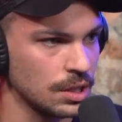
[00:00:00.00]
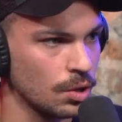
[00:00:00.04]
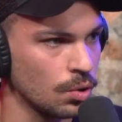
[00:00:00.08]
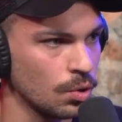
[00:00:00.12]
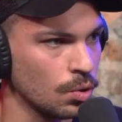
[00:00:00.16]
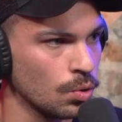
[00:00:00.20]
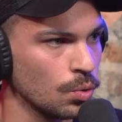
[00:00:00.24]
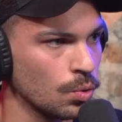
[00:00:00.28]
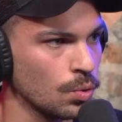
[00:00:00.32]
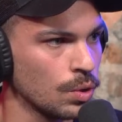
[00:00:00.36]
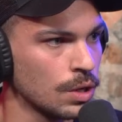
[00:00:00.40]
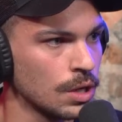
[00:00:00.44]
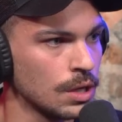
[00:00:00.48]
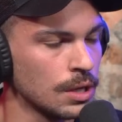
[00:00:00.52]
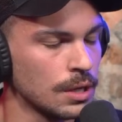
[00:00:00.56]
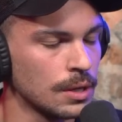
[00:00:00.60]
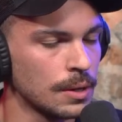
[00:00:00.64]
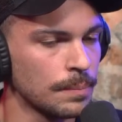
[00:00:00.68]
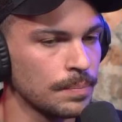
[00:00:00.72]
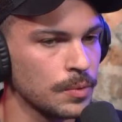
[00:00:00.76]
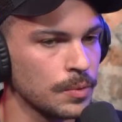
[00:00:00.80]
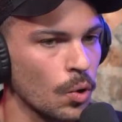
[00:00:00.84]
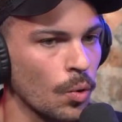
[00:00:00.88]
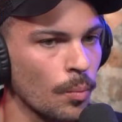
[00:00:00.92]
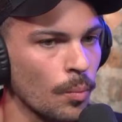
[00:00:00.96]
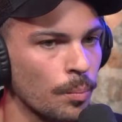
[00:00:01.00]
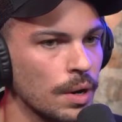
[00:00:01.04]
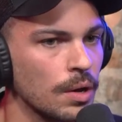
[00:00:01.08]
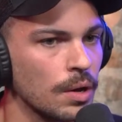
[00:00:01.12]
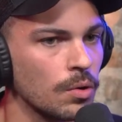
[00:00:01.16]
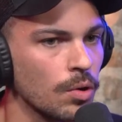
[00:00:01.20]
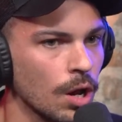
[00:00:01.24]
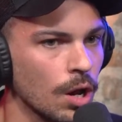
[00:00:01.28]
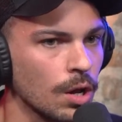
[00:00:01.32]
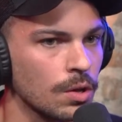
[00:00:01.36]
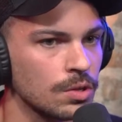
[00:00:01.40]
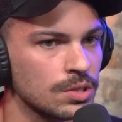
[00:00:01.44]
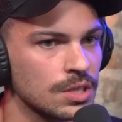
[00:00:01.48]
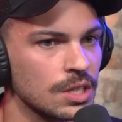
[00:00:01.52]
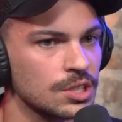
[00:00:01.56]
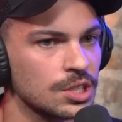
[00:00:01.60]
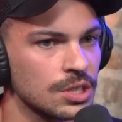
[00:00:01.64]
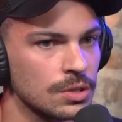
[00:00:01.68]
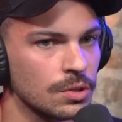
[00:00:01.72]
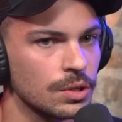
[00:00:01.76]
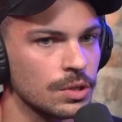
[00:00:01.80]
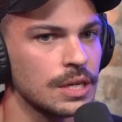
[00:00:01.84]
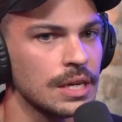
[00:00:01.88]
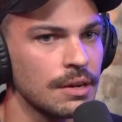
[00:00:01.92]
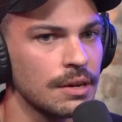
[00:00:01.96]
Eu comprei o óculos
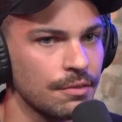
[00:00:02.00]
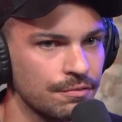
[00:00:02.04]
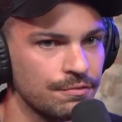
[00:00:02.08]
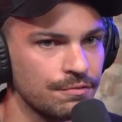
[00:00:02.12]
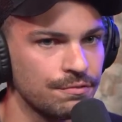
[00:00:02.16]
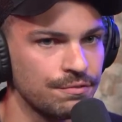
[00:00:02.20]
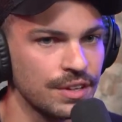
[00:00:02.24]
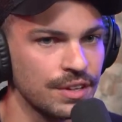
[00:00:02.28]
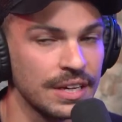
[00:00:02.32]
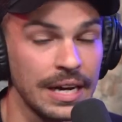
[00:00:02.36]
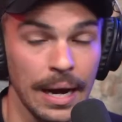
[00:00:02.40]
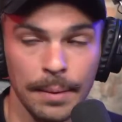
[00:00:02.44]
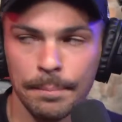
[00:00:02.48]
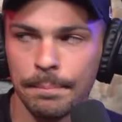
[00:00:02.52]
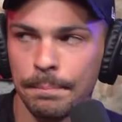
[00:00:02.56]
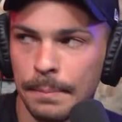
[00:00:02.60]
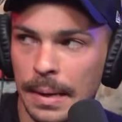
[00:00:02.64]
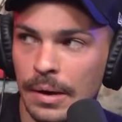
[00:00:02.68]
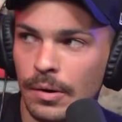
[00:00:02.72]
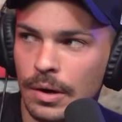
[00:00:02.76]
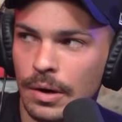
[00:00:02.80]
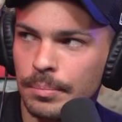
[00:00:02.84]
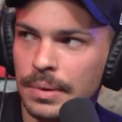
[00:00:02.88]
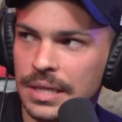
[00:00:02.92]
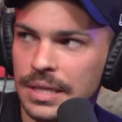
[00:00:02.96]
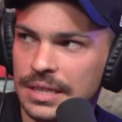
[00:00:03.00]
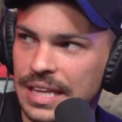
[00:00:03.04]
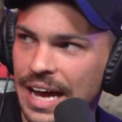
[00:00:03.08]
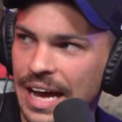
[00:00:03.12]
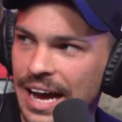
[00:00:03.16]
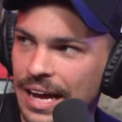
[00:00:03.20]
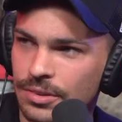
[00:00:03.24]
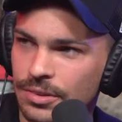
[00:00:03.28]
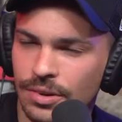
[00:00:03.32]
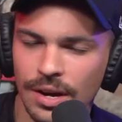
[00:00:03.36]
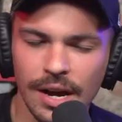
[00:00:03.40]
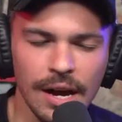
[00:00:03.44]
achando que ia ficar meio limitado.